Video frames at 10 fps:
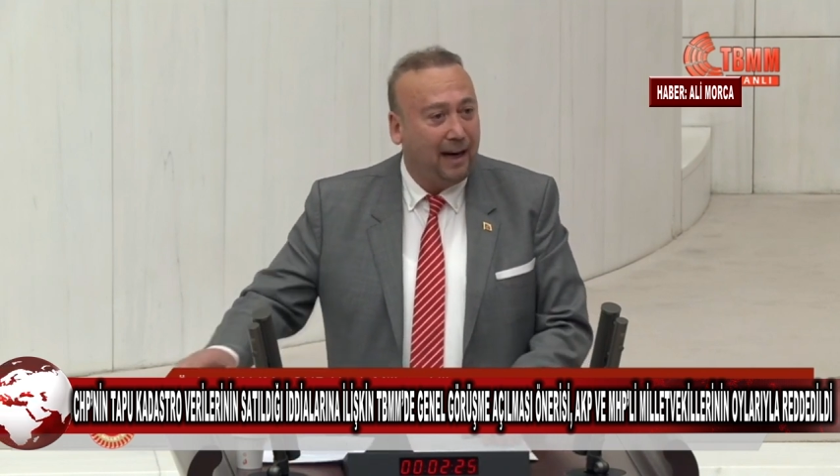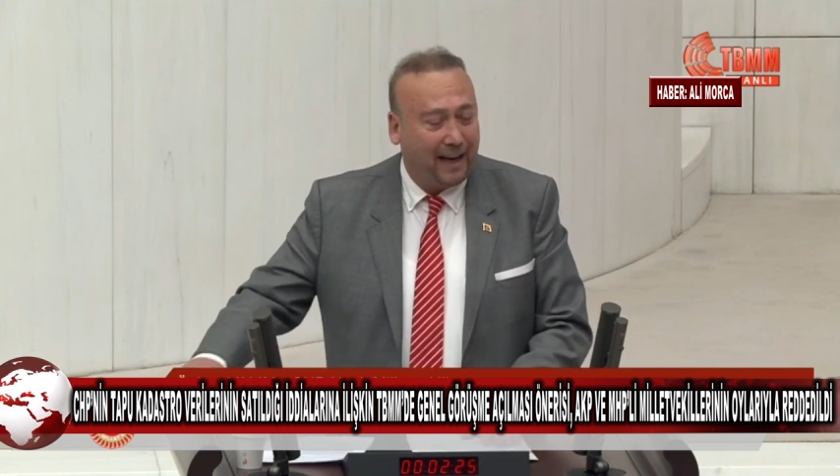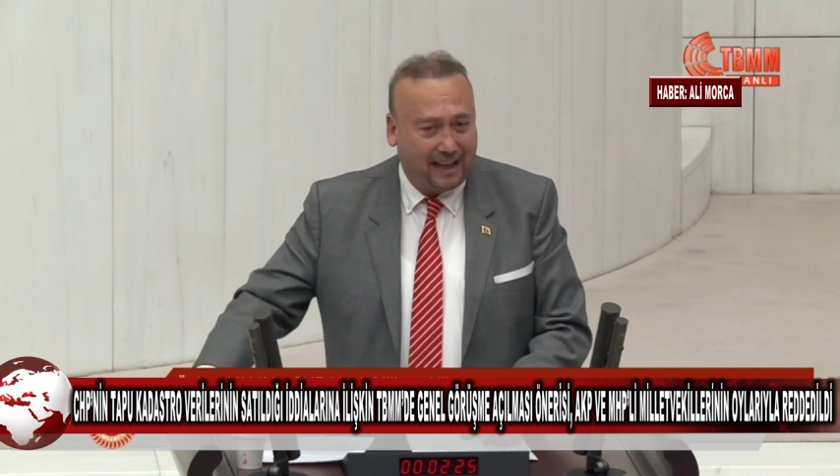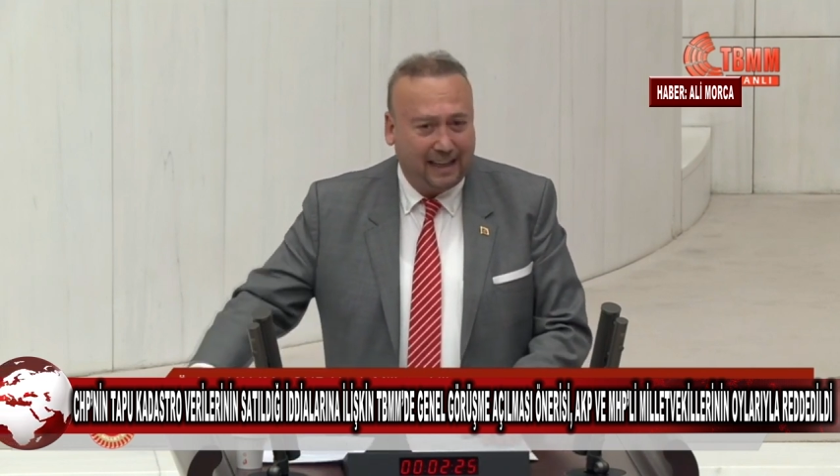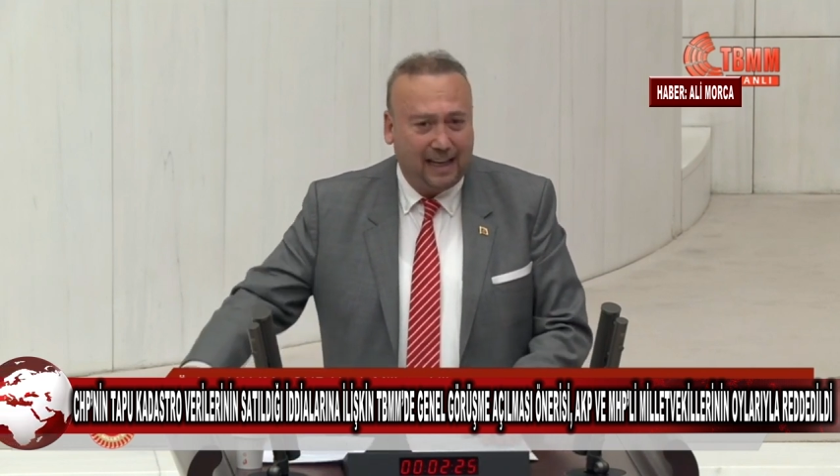
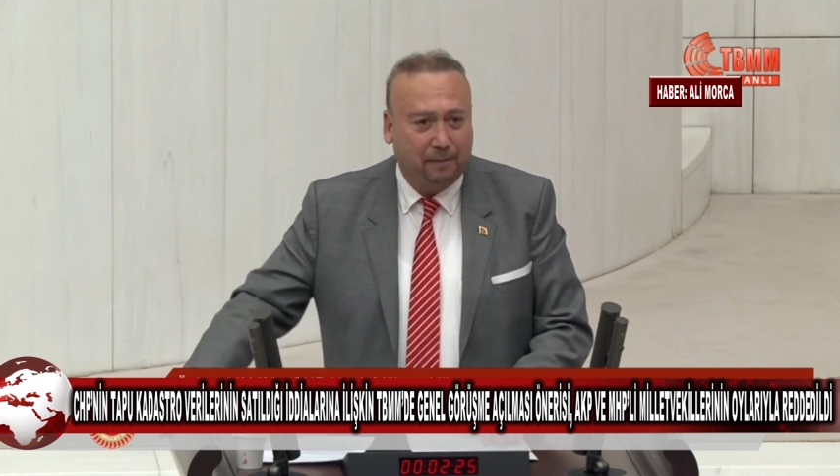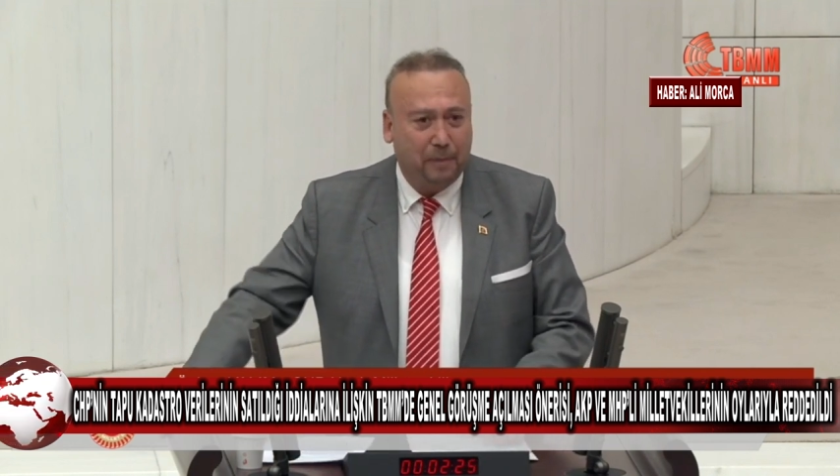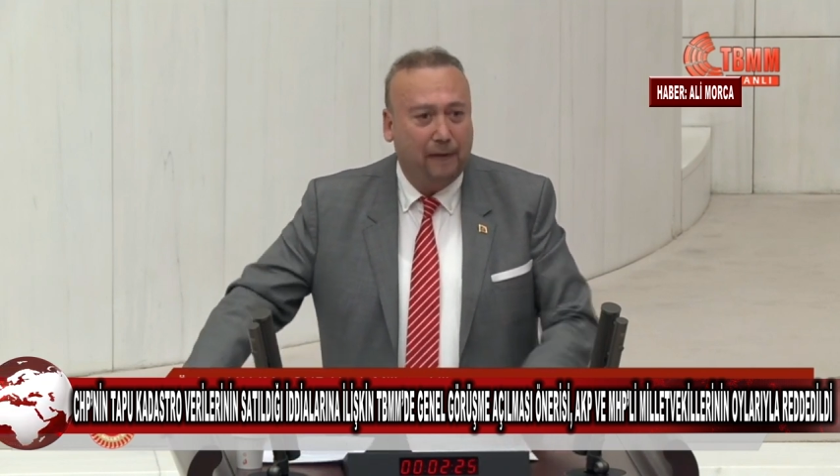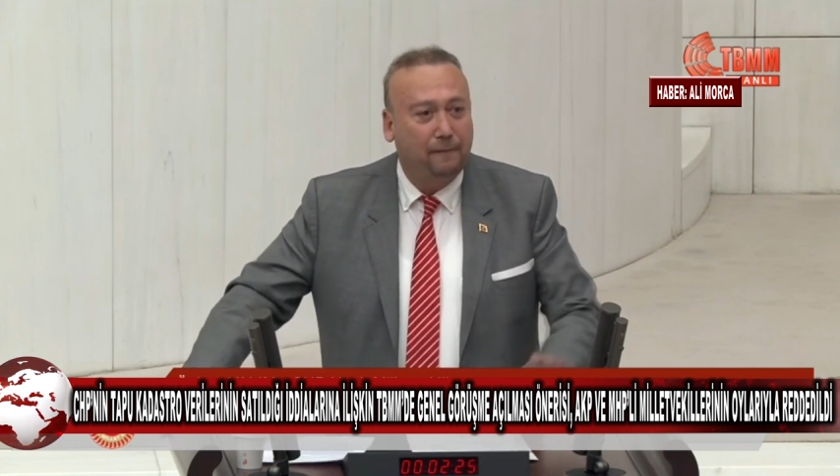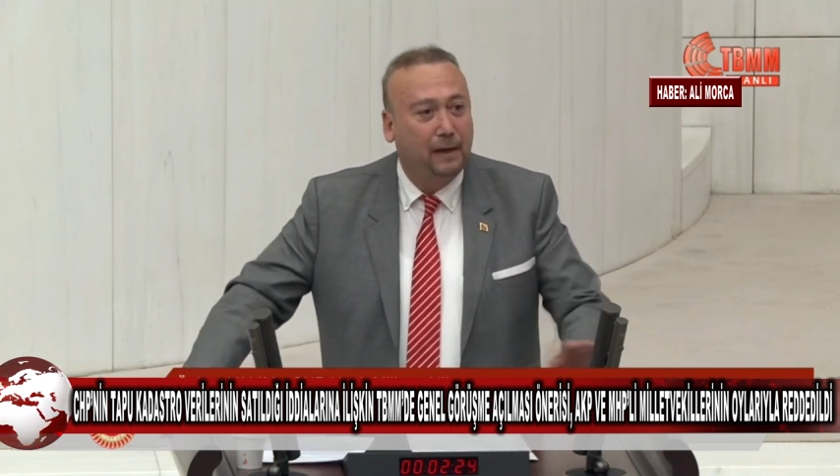hareket
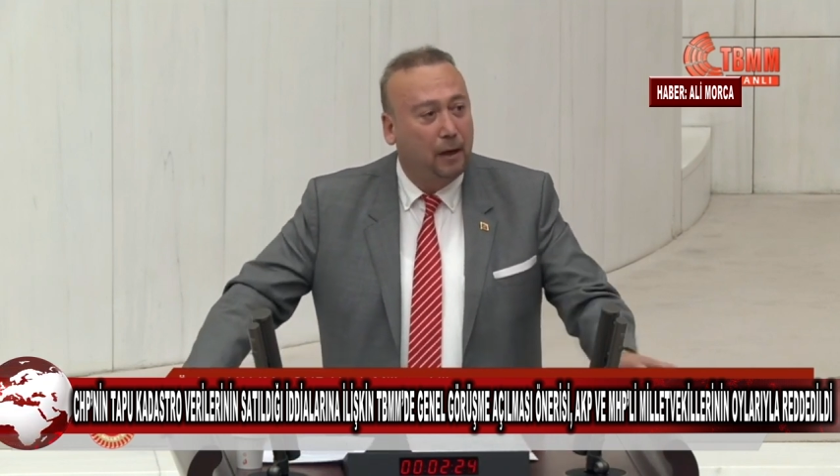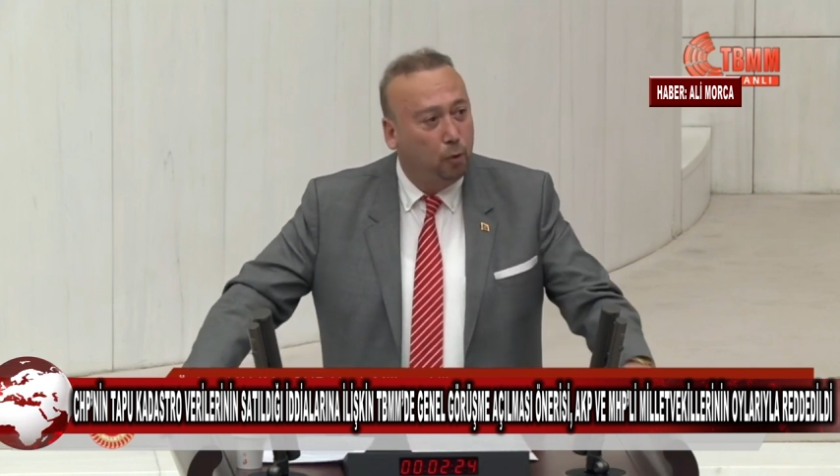etmeyen ve de